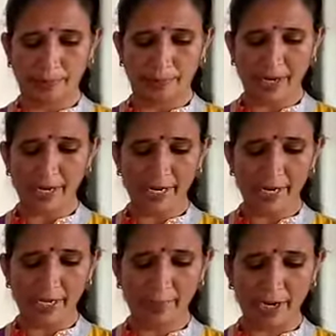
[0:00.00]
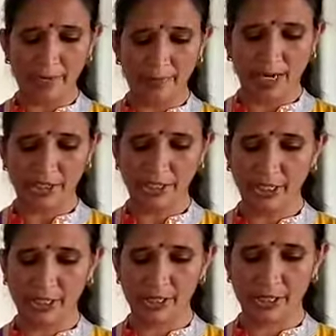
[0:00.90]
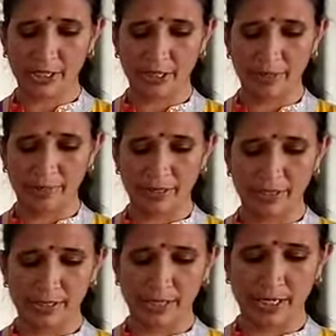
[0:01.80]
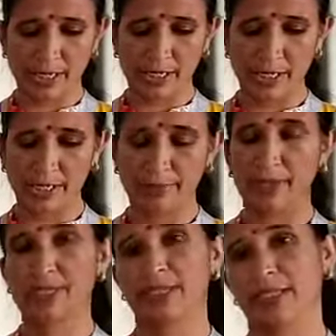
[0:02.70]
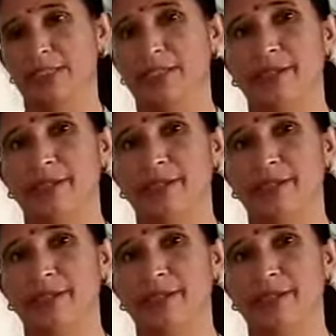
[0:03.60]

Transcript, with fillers: पर एक बार भाषा के चक्कर में जरा टेढ़ी फंस गई